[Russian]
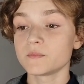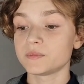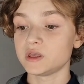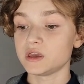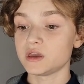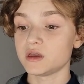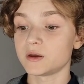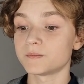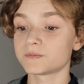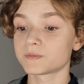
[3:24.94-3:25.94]

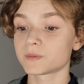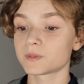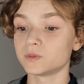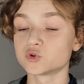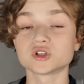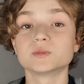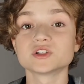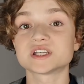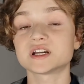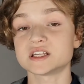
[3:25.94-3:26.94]
И нужно было
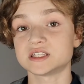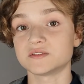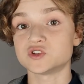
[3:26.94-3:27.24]
сыграть это